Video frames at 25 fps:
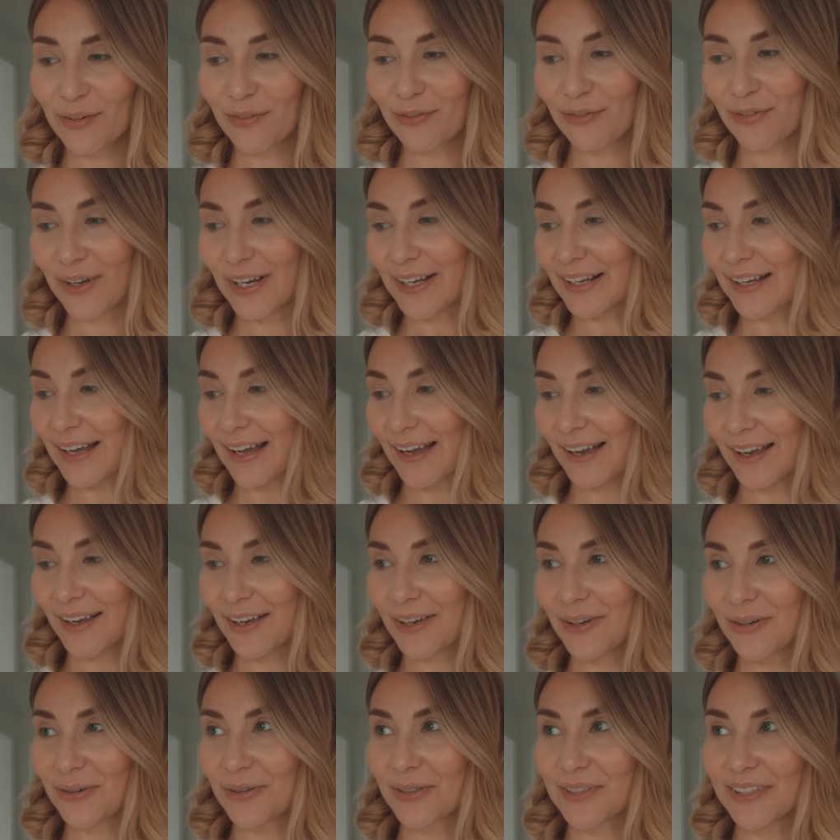Wochen
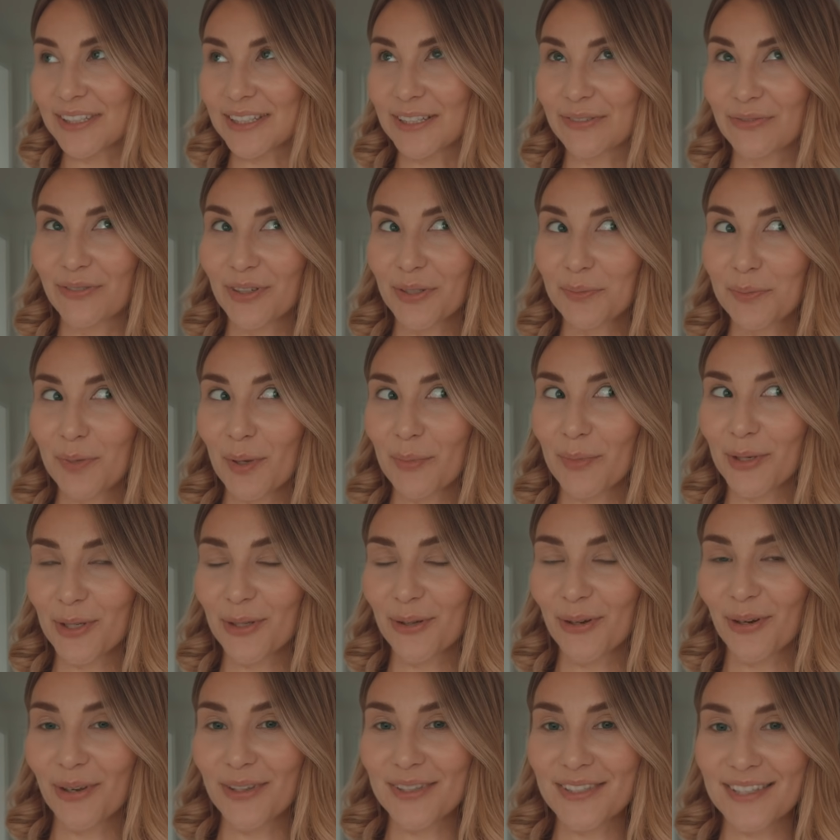vergangen und ich widme
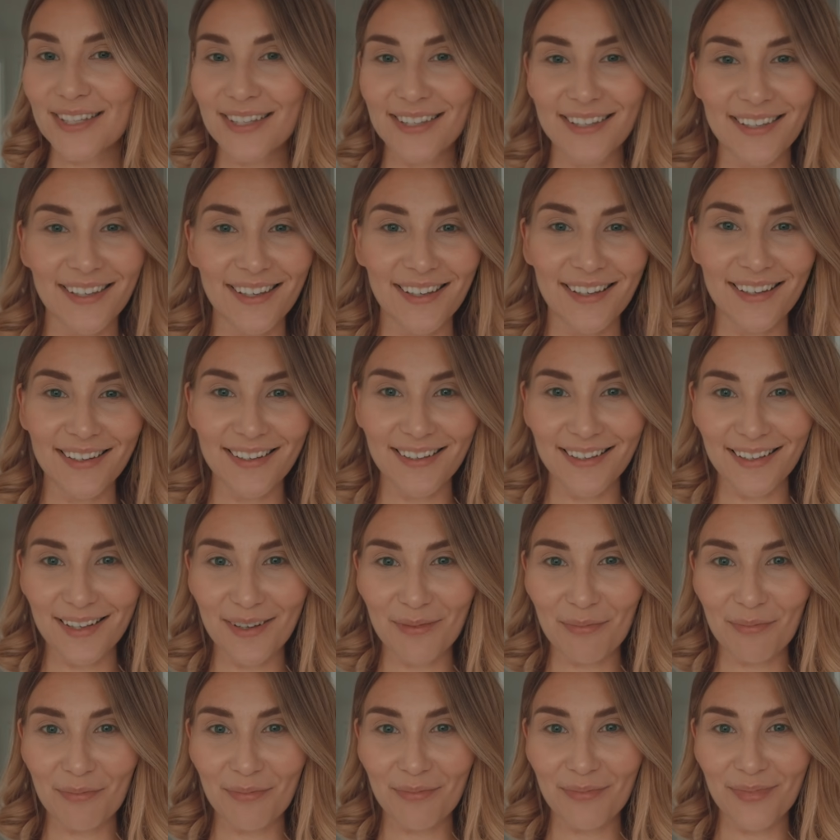mich heute hier
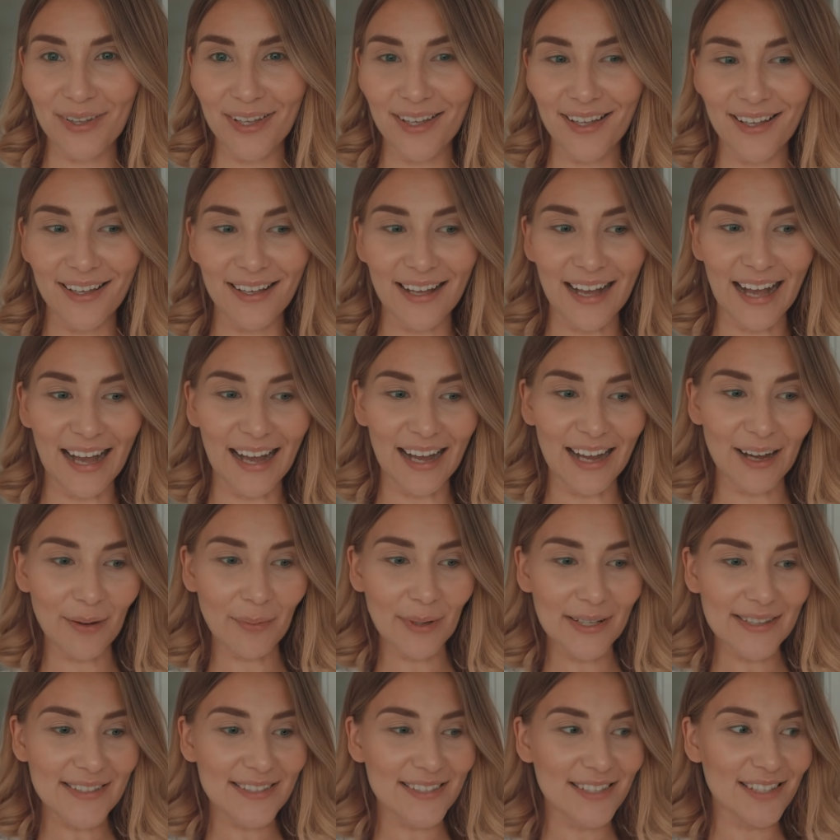dem äh,
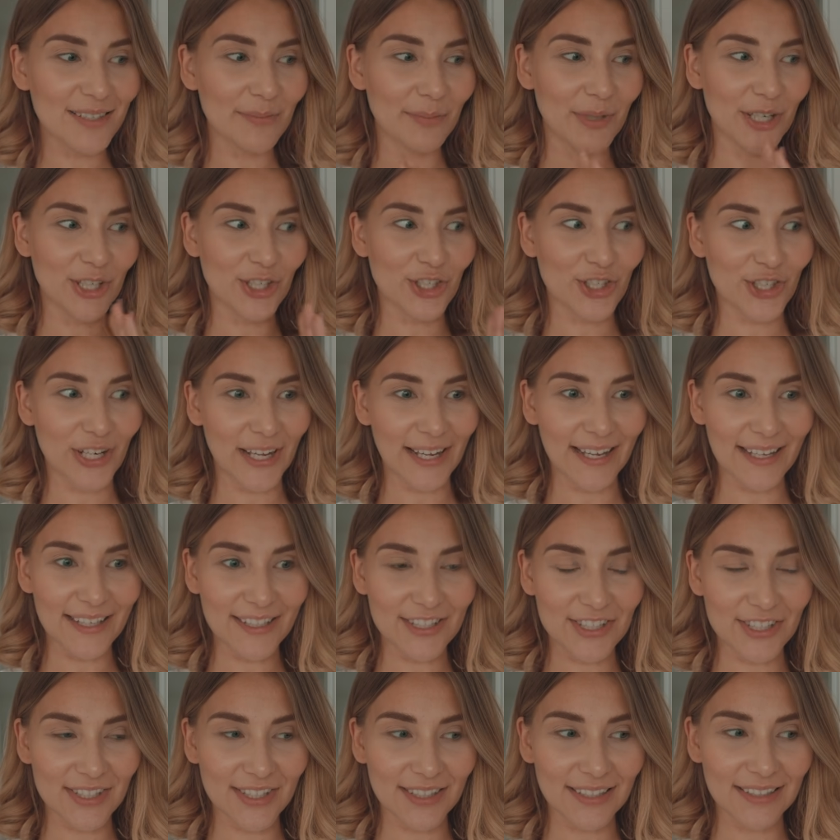Arbeitszimmer,
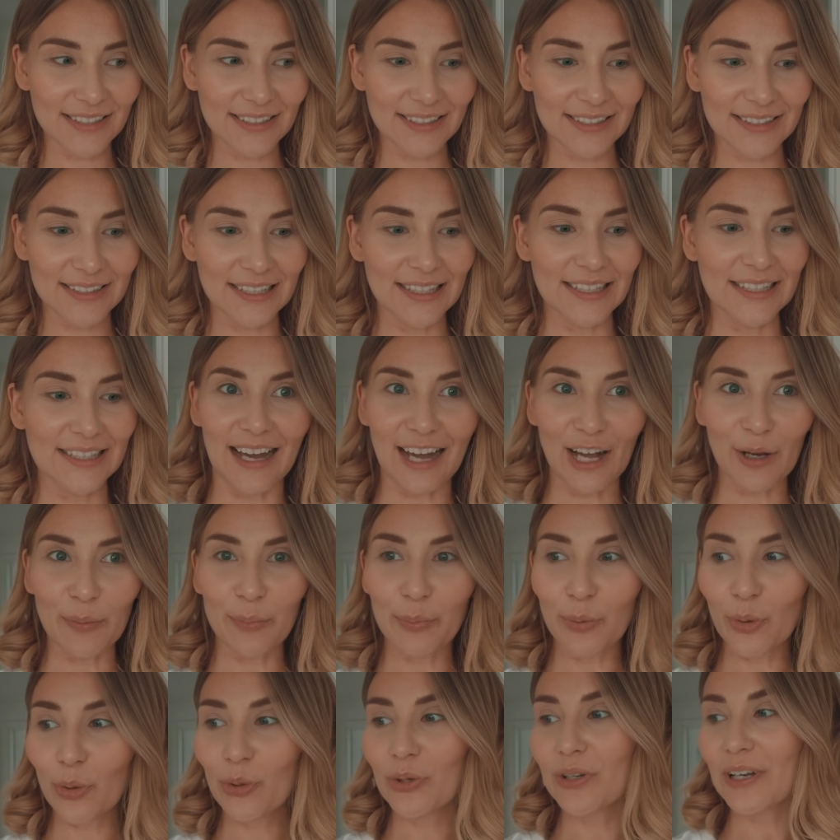Schrägstrich,
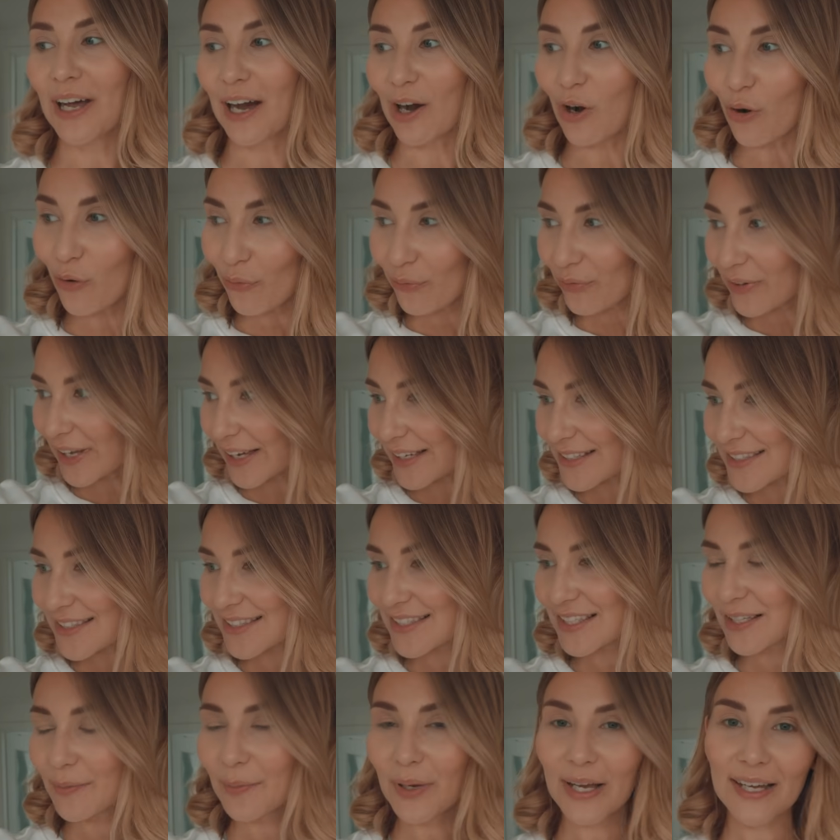
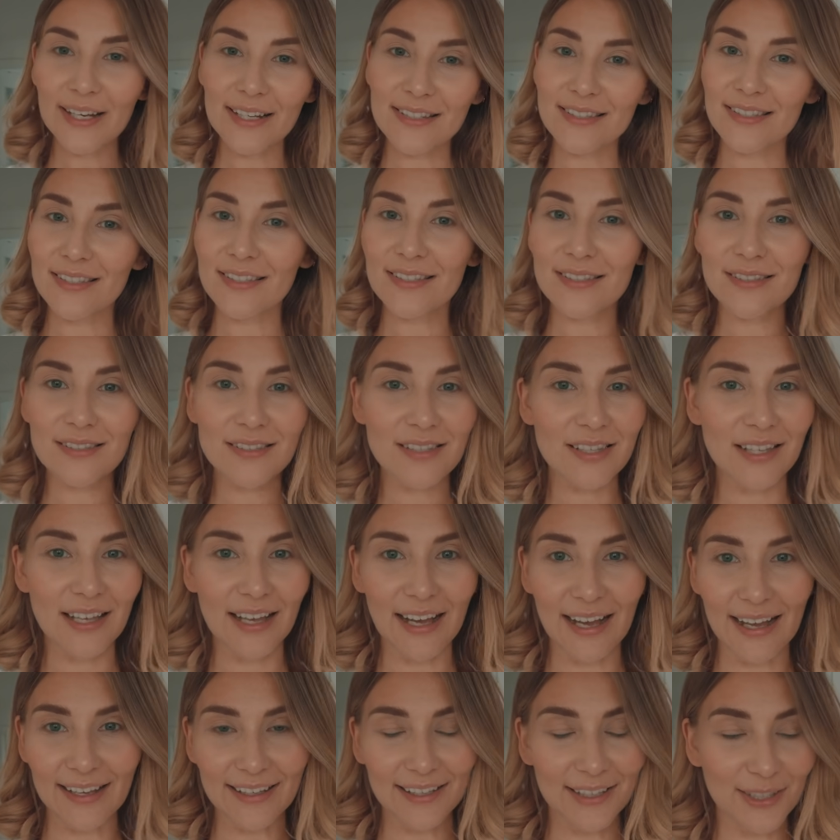Dachbodenaufgangszimmer. Das ist
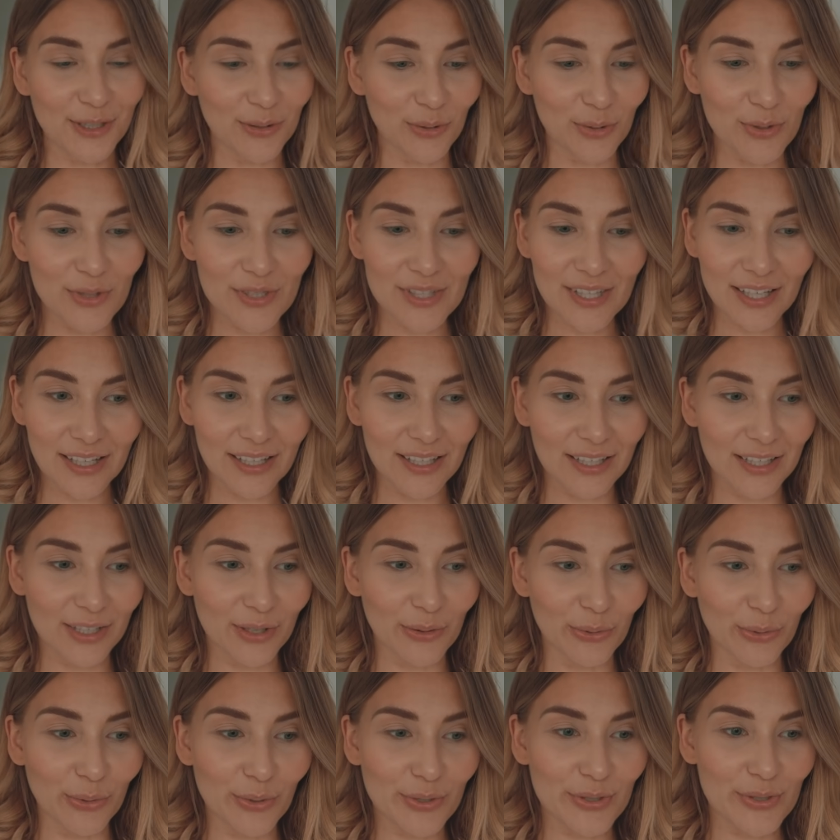eigentlich unsere
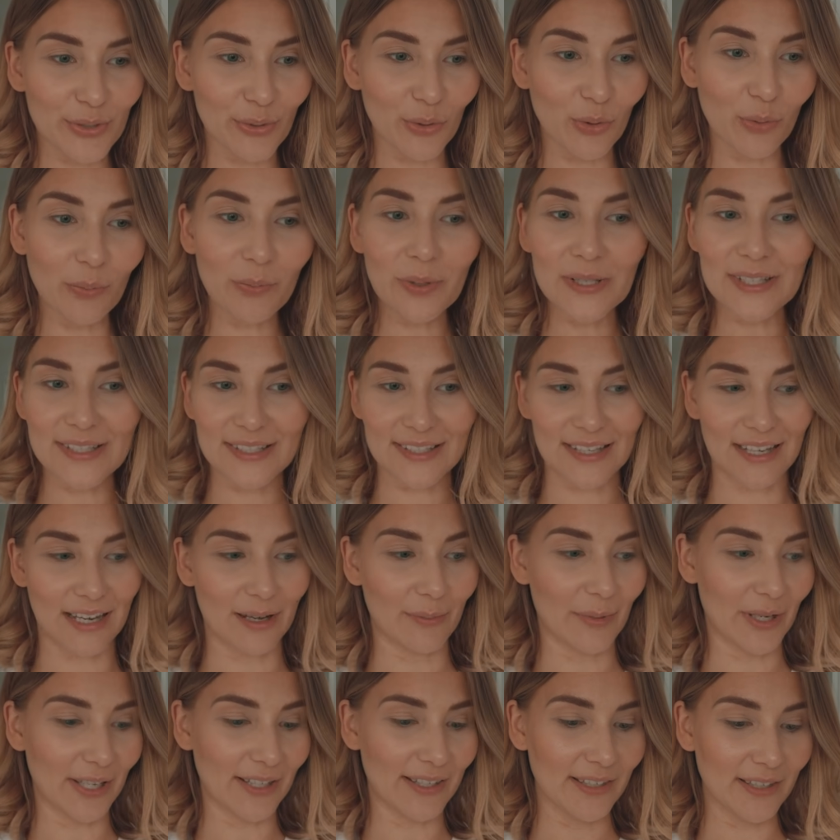größte
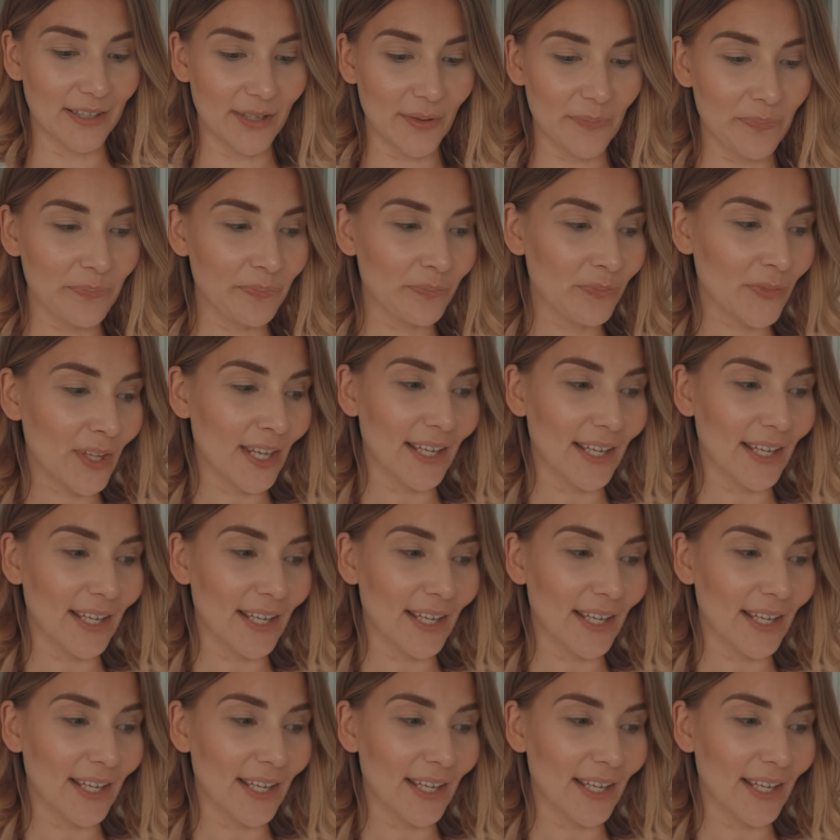Rumpelskammer hier.